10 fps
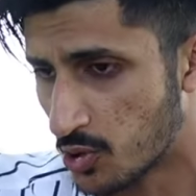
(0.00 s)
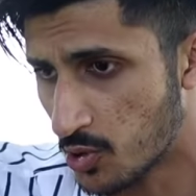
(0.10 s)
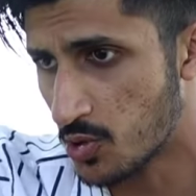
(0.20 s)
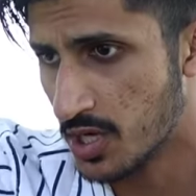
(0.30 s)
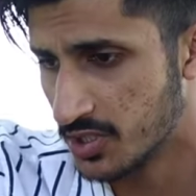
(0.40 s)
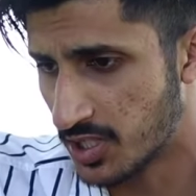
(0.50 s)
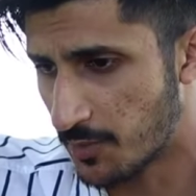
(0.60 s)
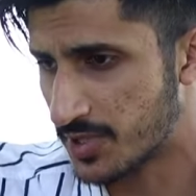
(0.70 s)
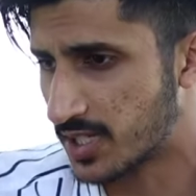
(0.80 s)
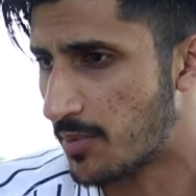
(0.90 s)
यू तो
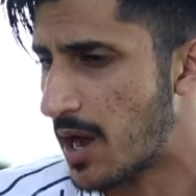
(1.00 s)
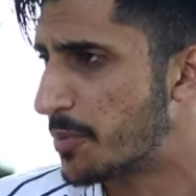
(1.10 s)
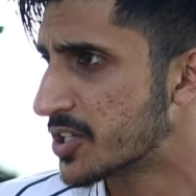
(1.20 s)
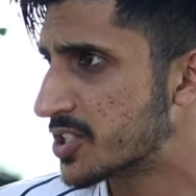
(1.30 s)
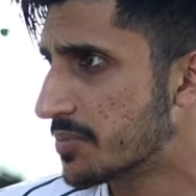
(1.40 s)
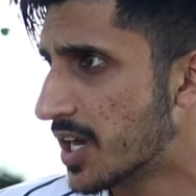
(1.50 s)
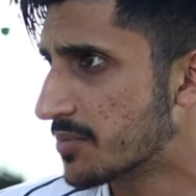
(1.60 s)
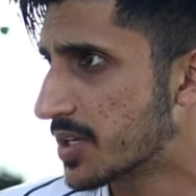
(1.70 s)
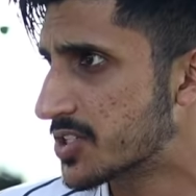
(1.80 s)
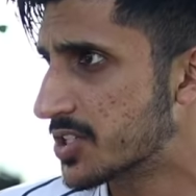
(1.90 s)
सिर्फ इसका बाप और इसकी
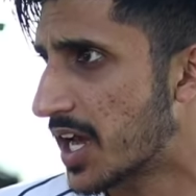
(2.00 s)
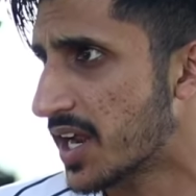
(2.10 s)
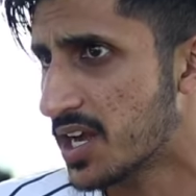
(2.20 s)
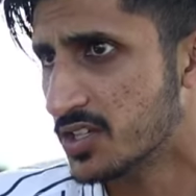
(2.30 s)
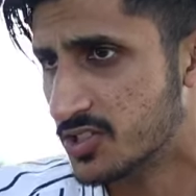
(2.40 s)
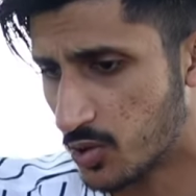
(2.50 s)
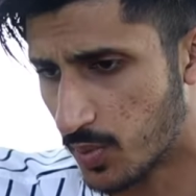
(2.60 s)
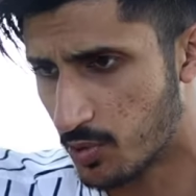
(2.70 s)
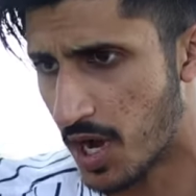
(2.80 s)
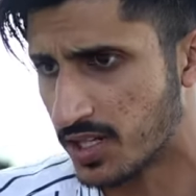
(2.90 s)
माँ की मर्जी था तो रहा
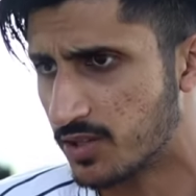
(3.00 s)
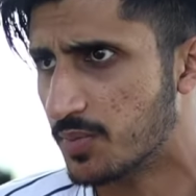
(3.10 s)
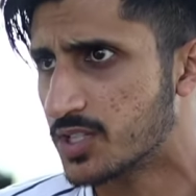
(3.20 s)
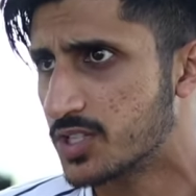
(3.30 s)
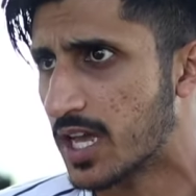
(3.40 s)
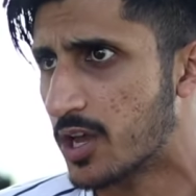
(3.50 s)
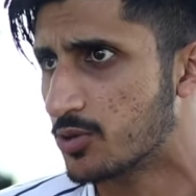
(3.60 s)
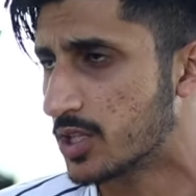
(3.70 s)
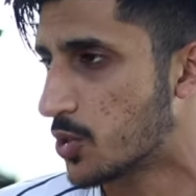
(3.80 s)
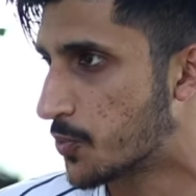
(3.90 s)
जी भगवान की मर्जी था
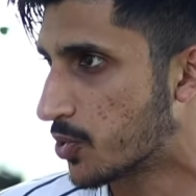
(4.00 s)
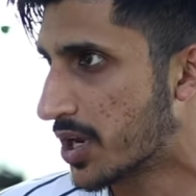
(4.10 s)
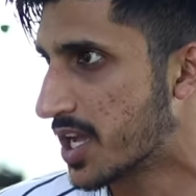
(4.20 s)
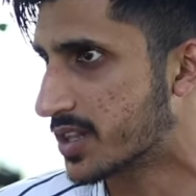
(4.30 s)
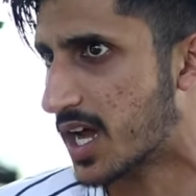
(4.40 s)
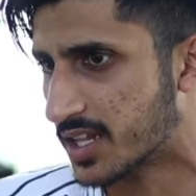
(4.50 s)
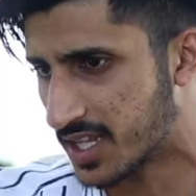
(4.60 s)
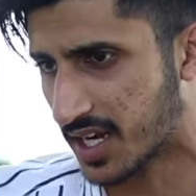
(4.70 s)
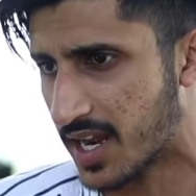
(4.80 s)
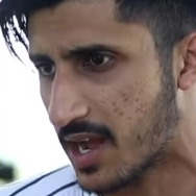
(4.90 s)
तो पूरा नहीं आंदा
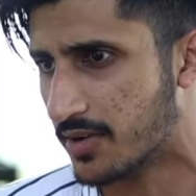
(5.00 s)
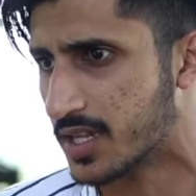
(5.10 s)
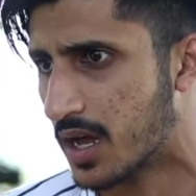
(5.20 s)
अद्धा कहना हुआ